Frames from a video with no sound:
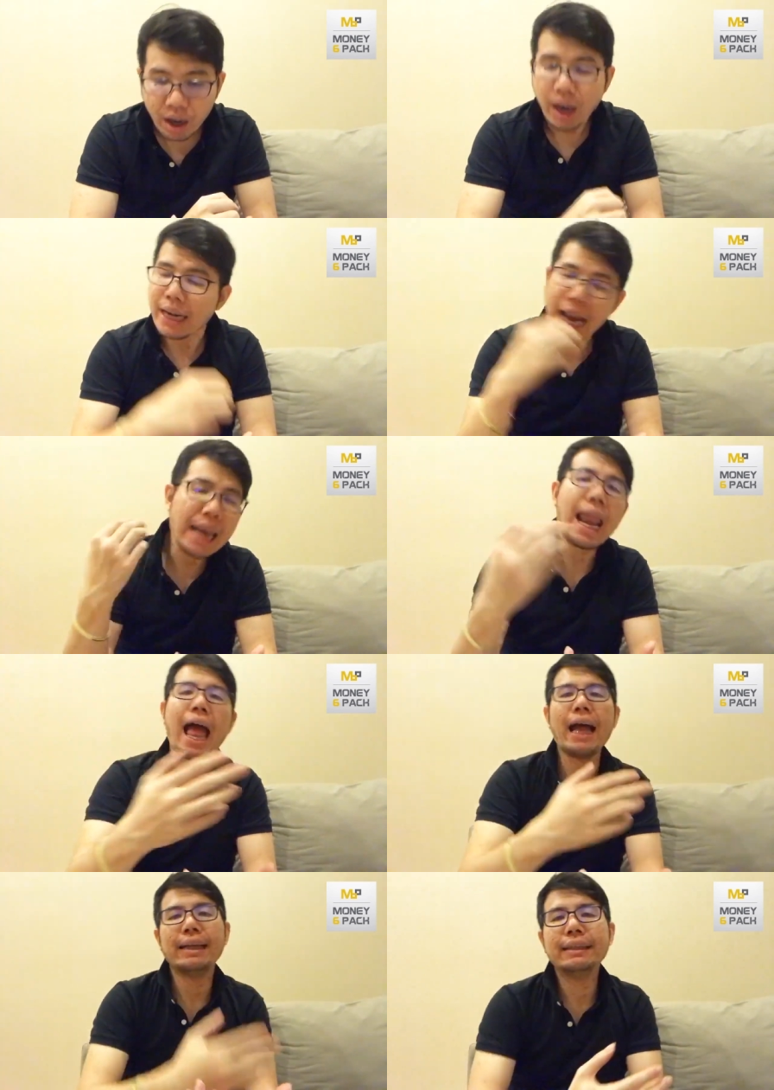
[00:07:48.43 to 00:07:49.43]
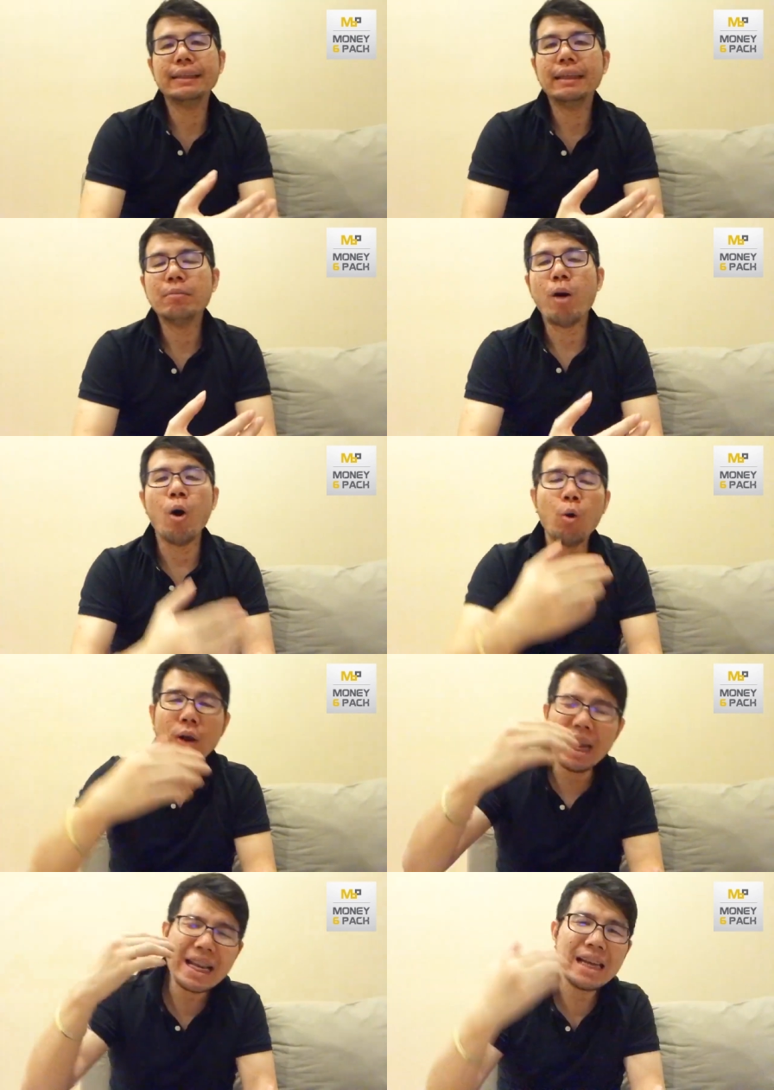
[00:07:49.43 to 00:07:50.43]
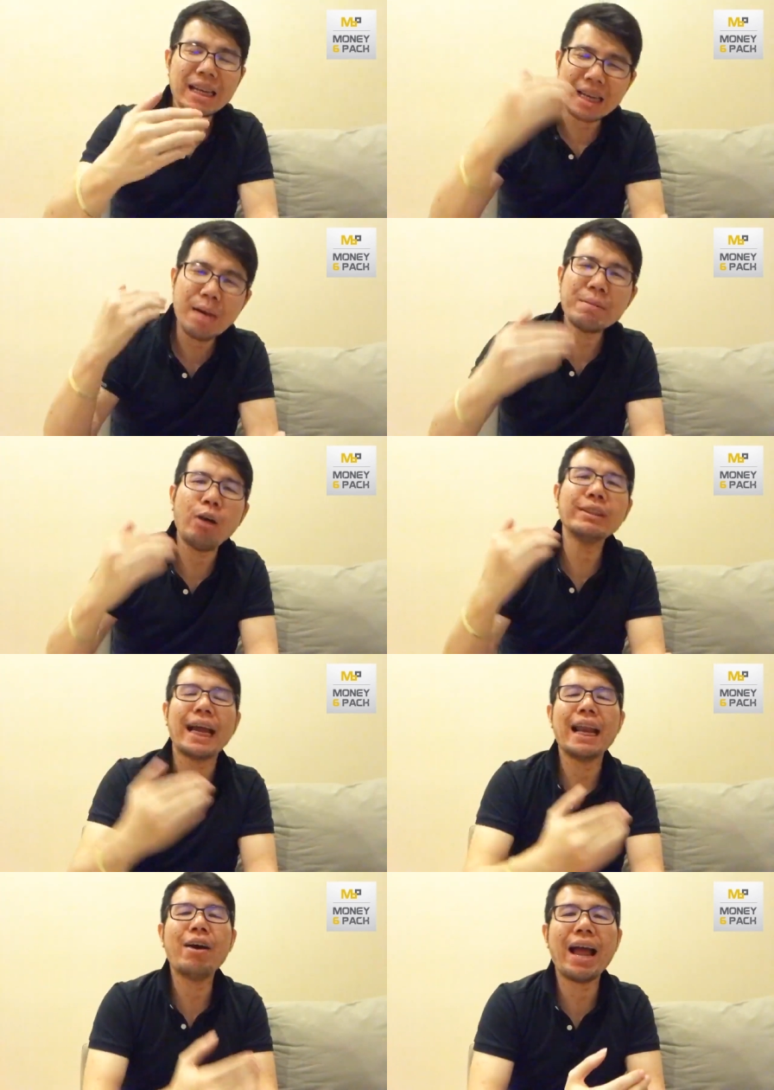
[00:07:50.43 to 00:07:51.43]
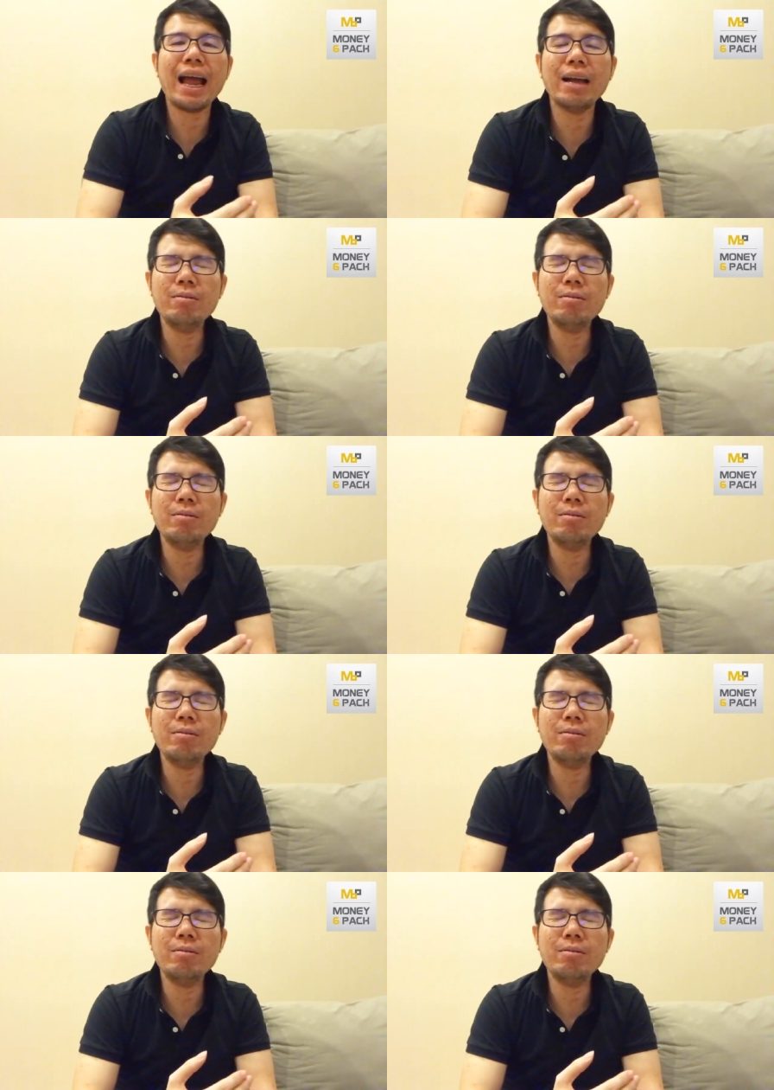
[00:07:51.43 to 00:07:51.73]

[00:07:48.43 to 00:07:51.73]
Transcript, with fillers: นั่นแหละพอคุณเริ่มเริ่มเข้าใจแล้วฮะ